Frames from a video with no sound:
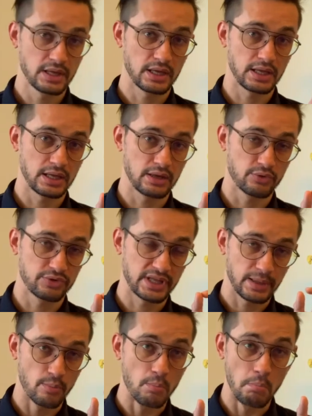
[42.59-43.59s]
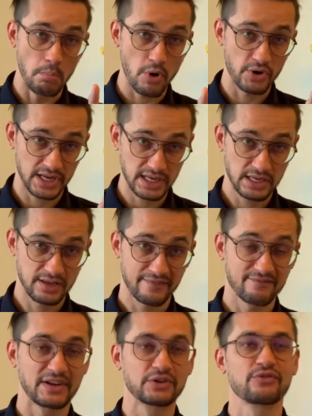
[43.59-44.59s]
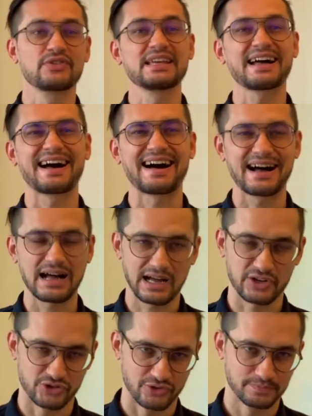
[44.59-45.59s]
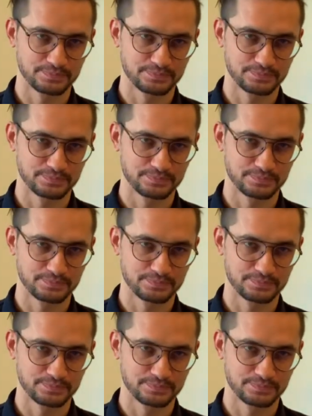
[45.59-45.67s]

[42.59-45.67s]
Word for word: et le terme money va devenir argent.